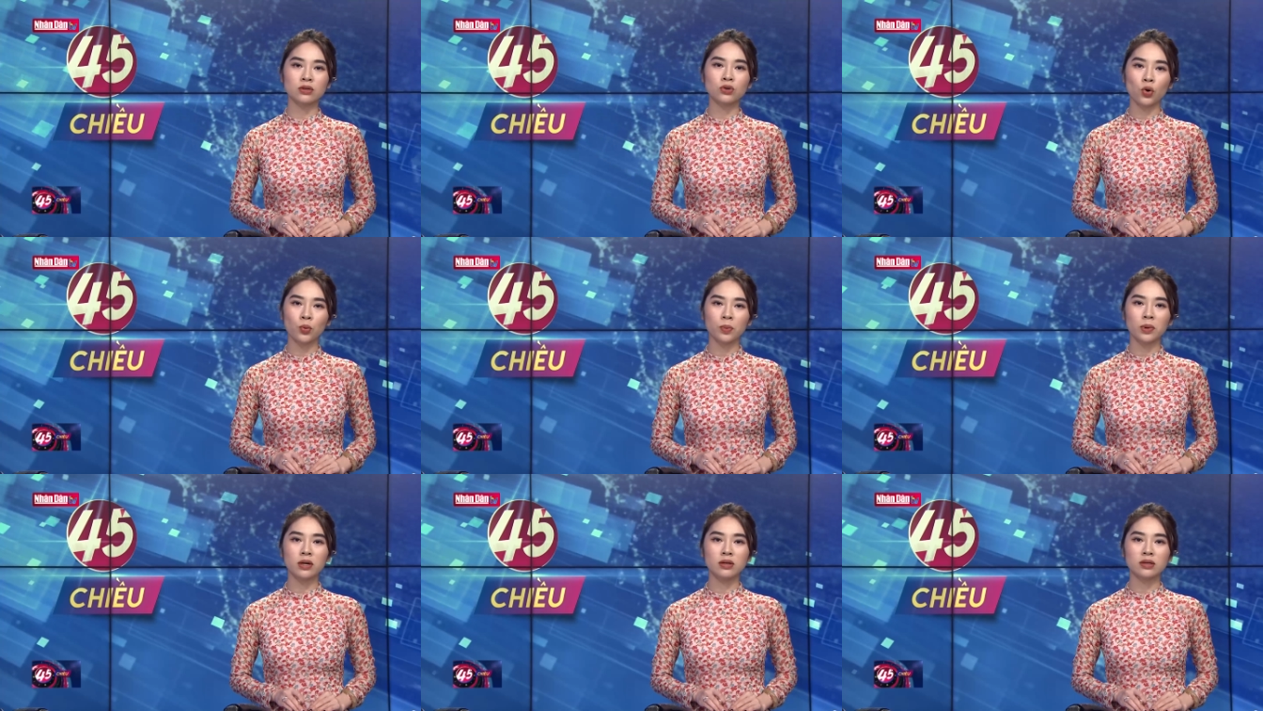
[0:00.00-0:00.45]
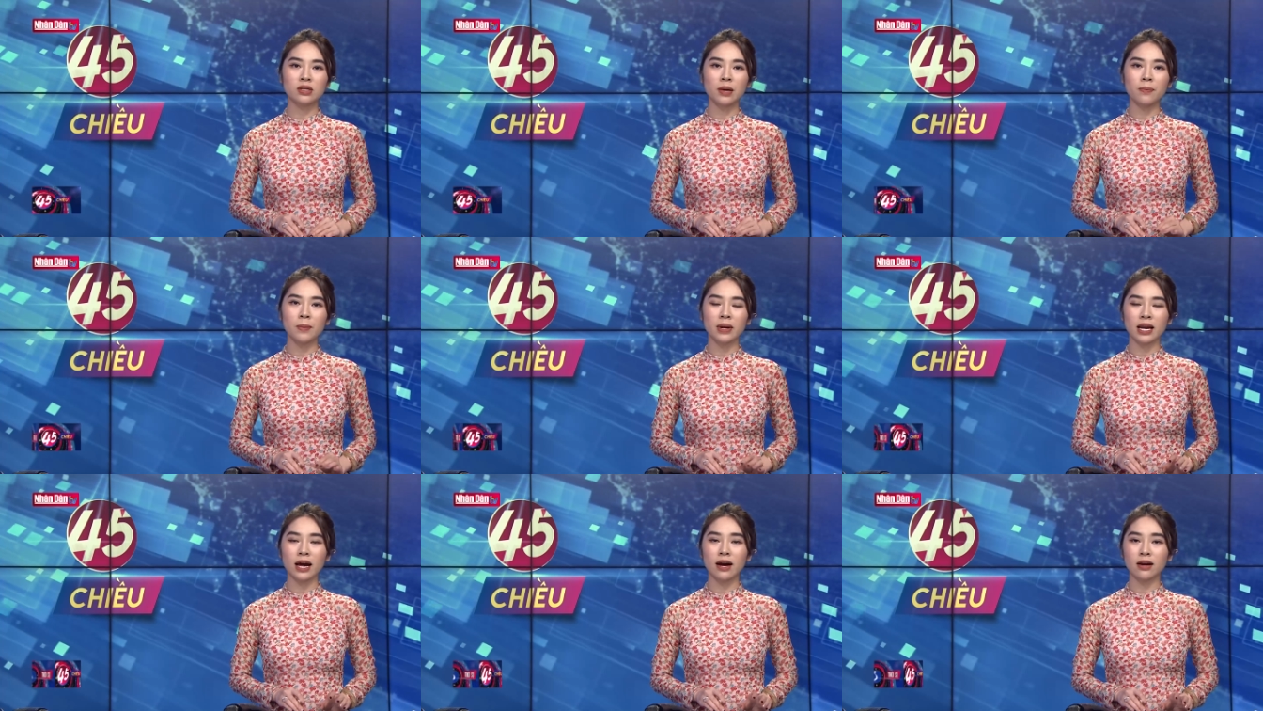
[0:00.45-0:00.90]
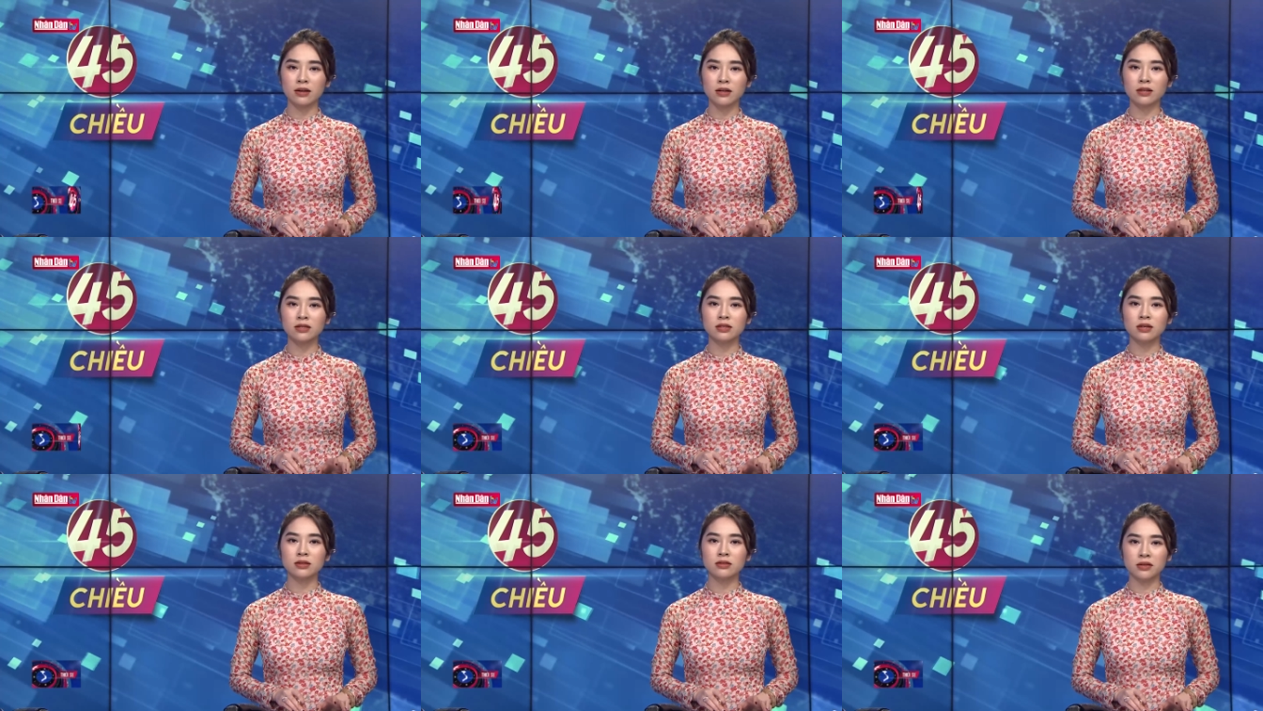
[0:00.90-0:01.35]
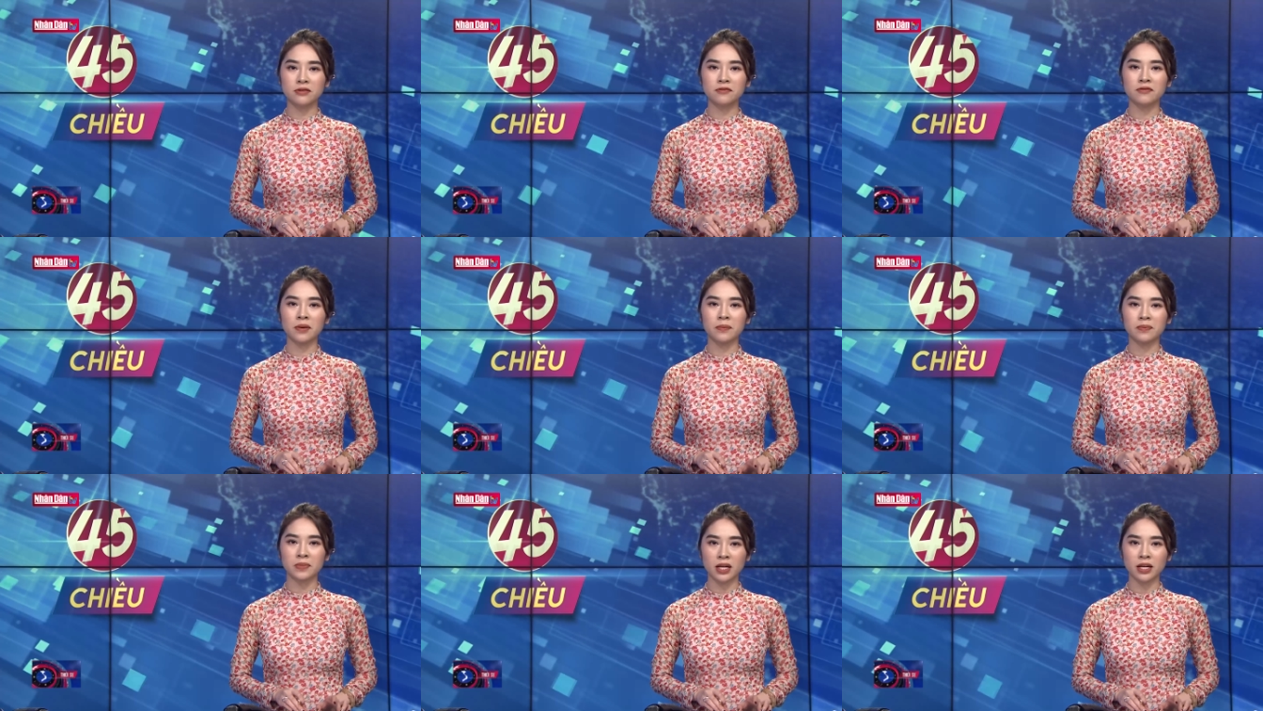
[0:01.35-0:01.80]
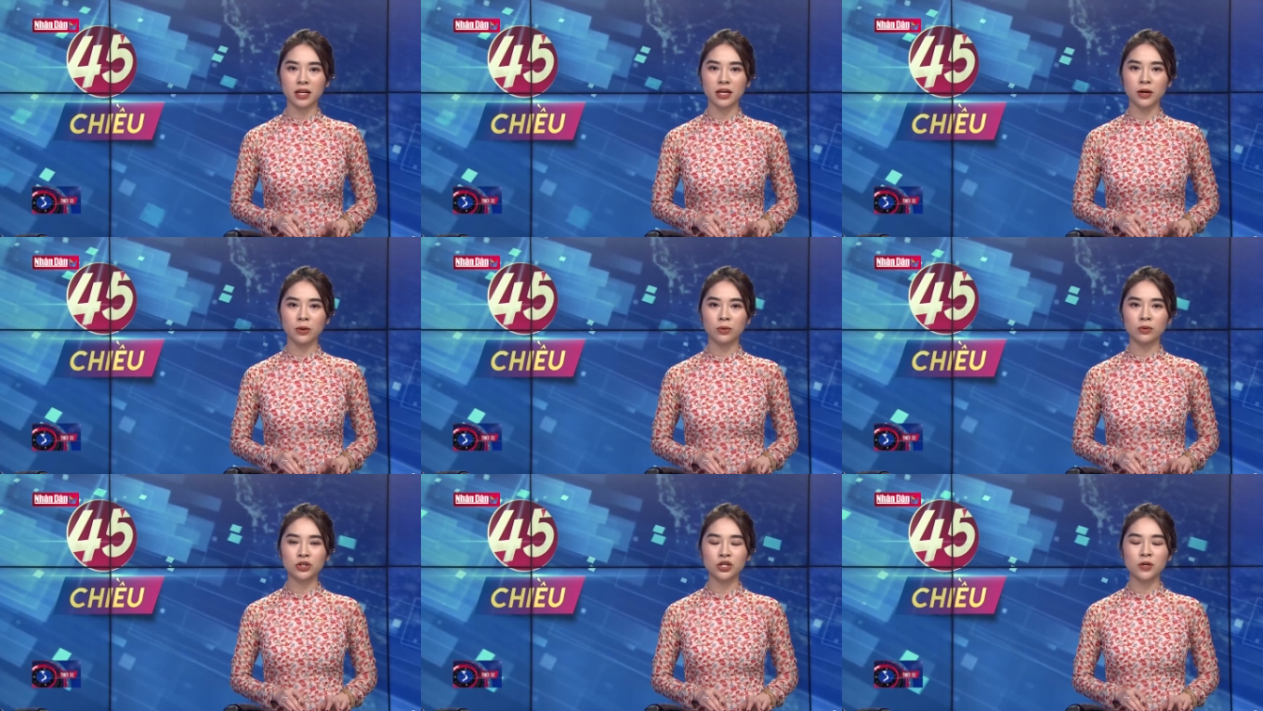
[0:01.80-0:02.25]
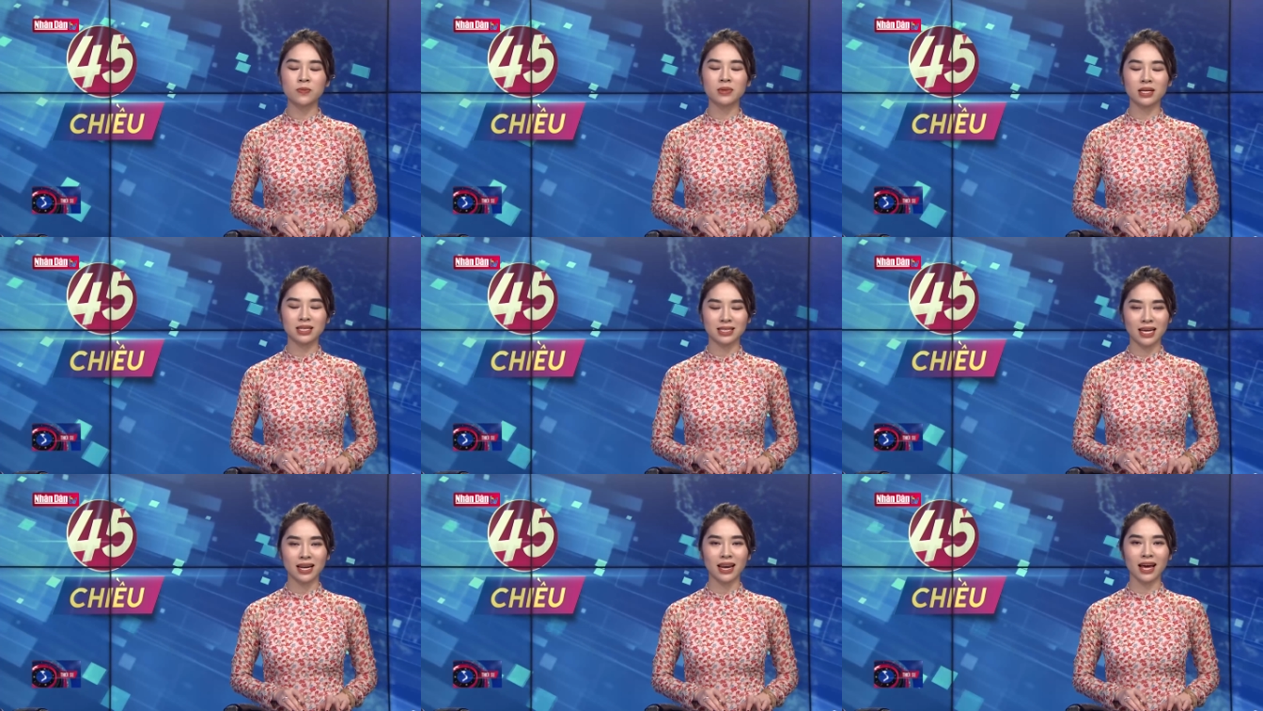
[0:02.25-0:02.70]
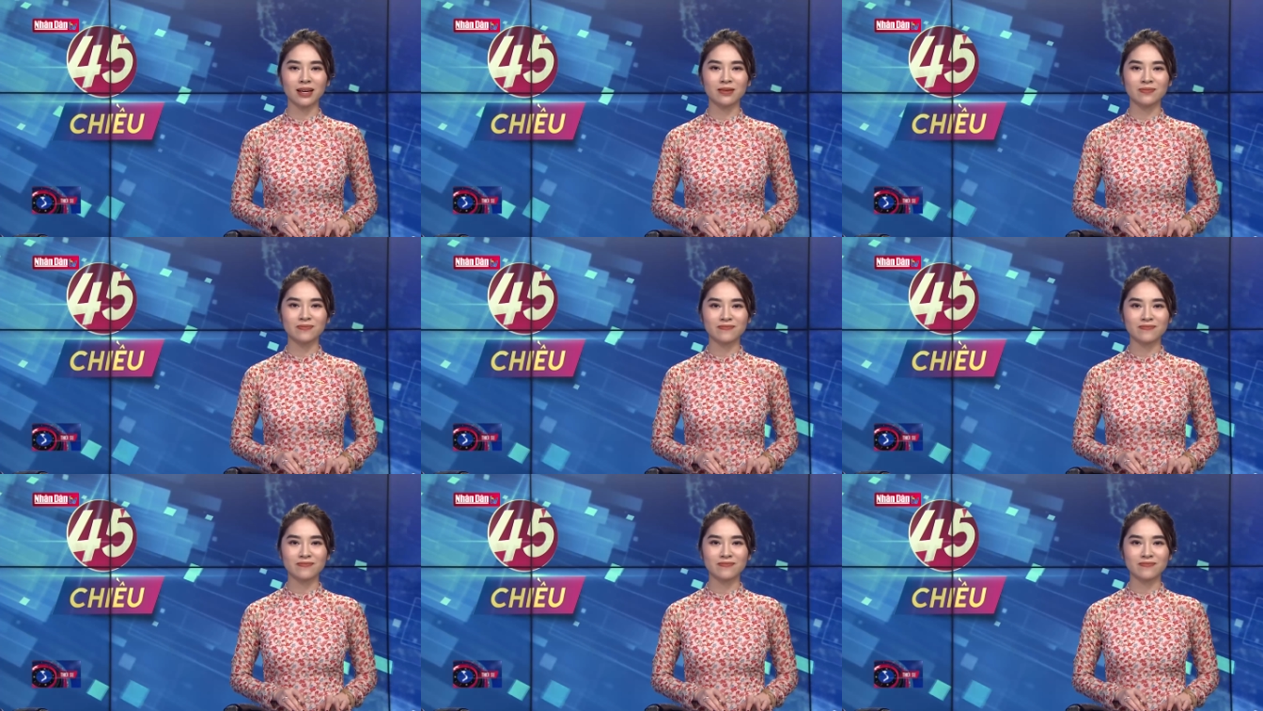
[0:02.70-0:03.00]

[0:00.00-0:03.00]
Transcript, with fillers: cung ứng các mặt hàng lương thực thực phẩm thiết yếu trong thời gian này.